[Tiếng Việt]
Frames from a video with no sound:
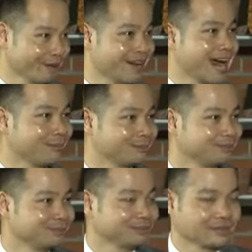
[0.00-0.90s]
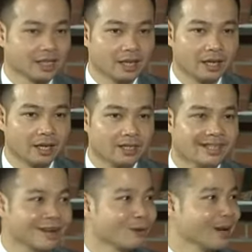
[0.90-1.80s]
ở Việt Nam, những
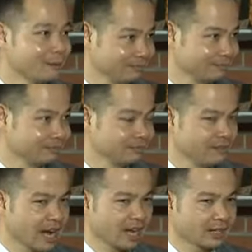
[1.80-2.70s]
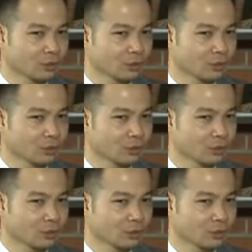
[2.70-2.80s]
người đồng nghiệp, và